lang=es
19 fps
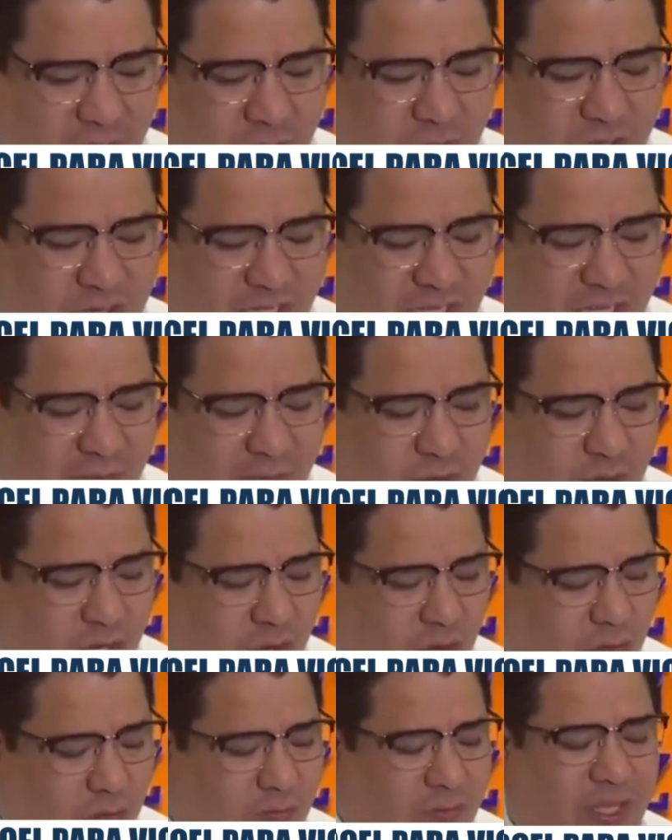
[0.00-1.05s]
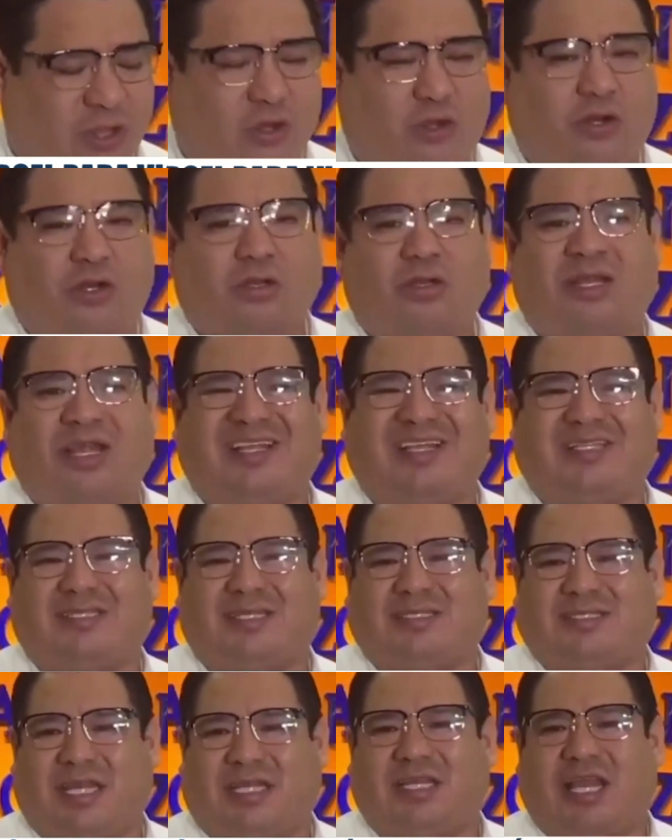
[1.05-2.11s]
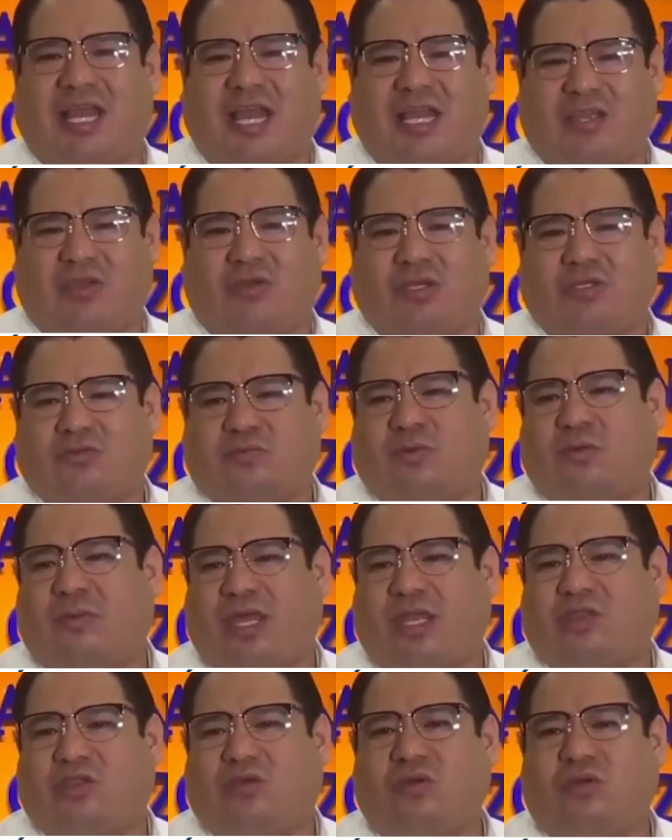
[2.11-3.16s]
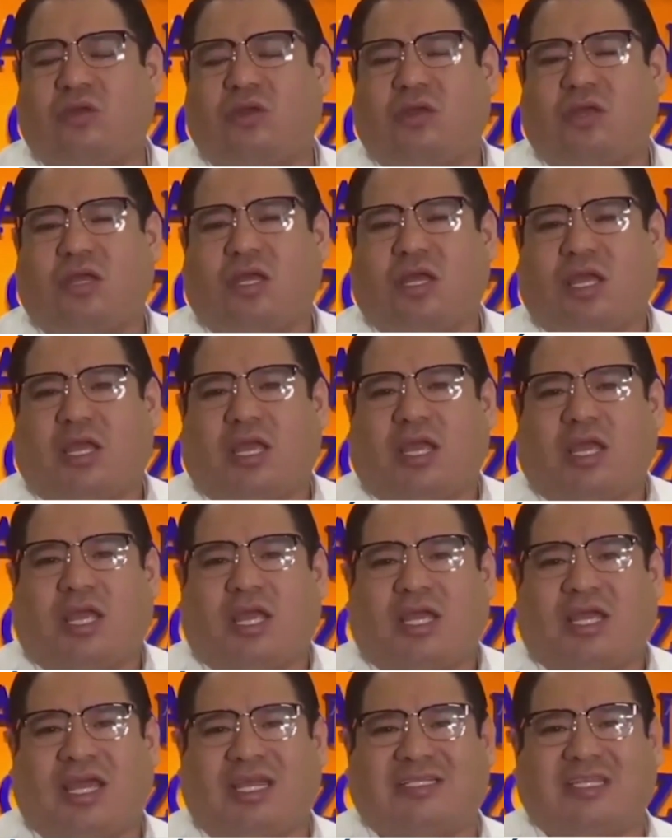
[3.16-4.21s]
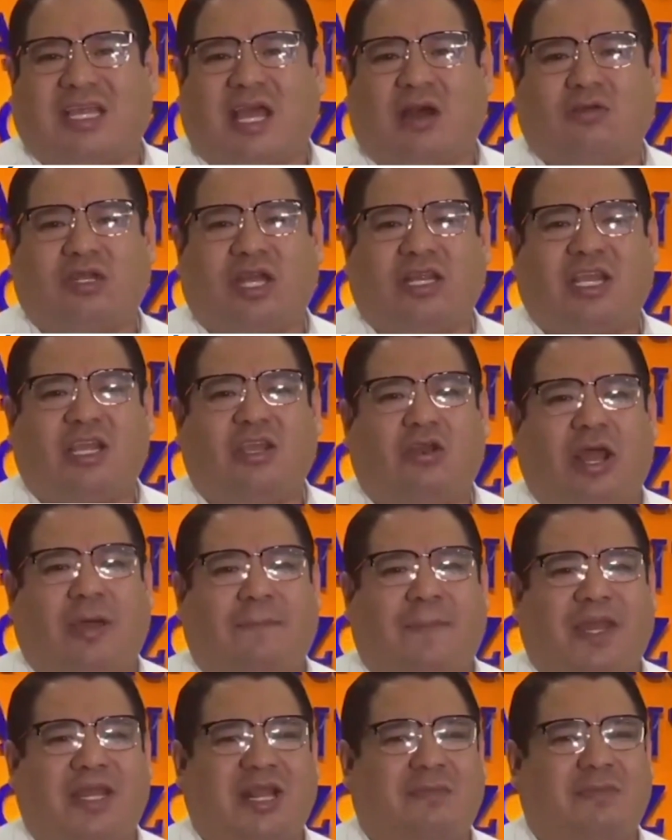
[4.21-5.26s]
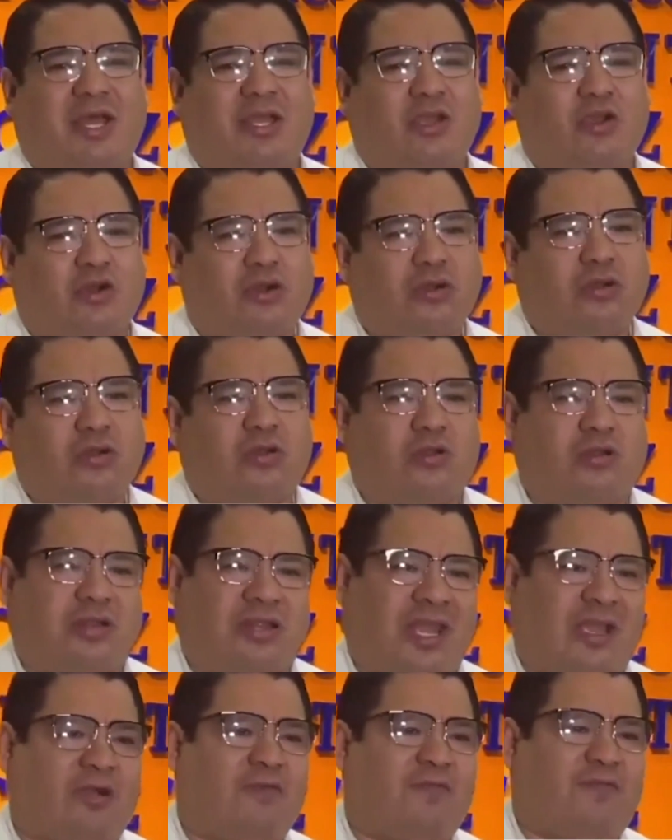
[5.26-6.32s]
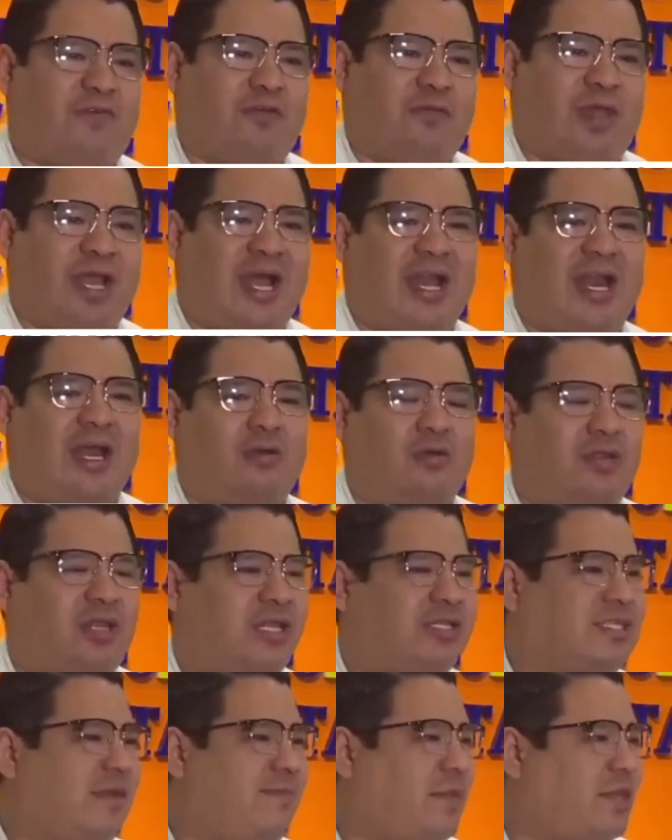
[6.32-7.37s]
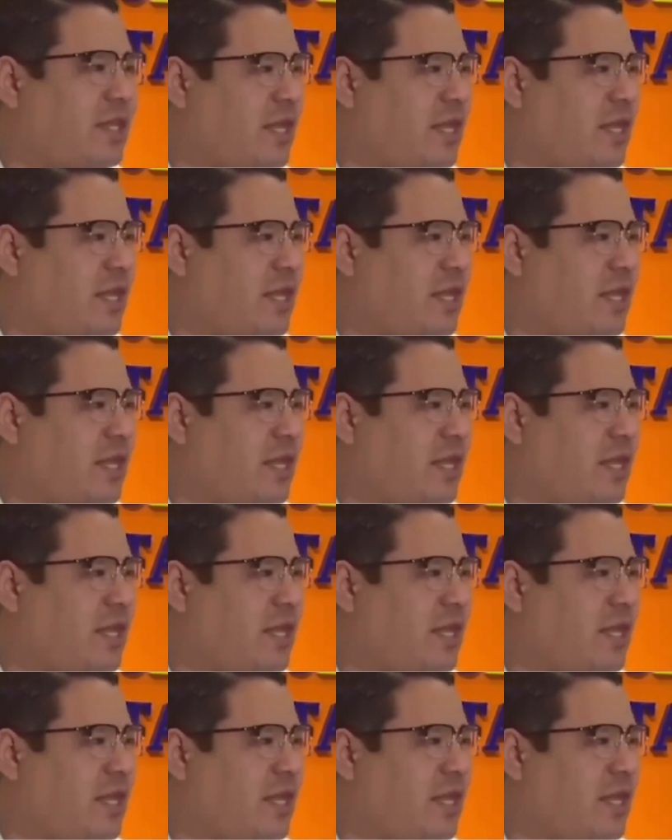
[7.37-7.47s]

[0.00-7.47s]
Hoy tenemos a un menor de 17 años en su momento que se ha obtenido la pena mayor de conformidad a la justicia